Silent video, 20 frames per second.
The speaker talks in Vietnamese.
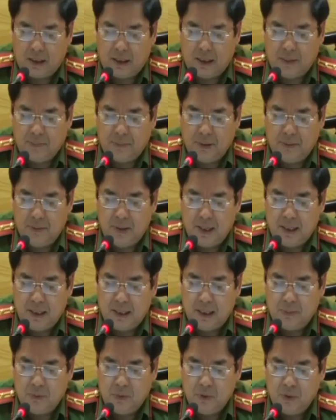tự tại cơ sở,
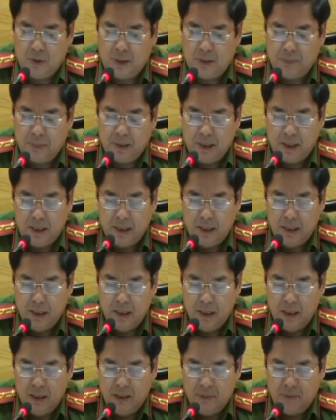Công an tỉnh
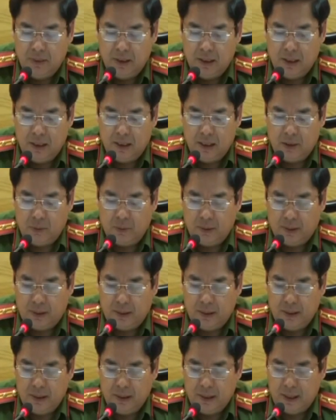Quảng Bình đã
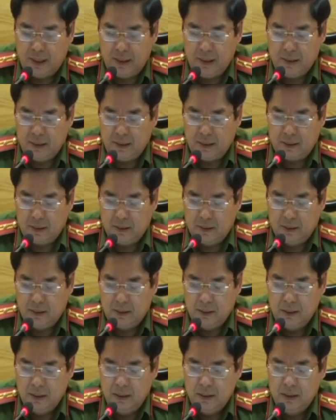sớm ban hành kế hoạch số
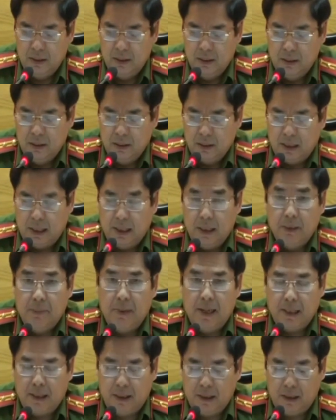bốn mươi hai và
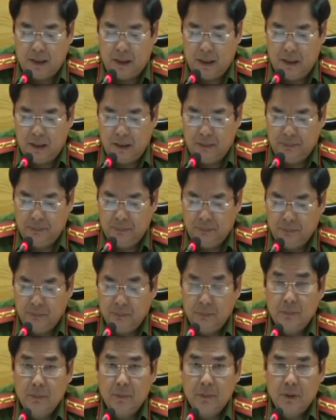quyết định số một trăm tám mươi
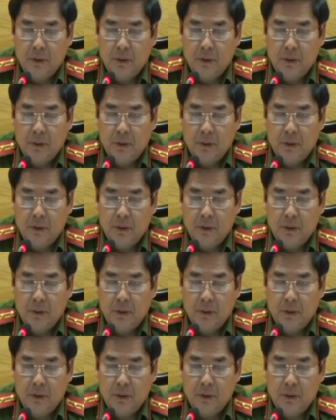lăm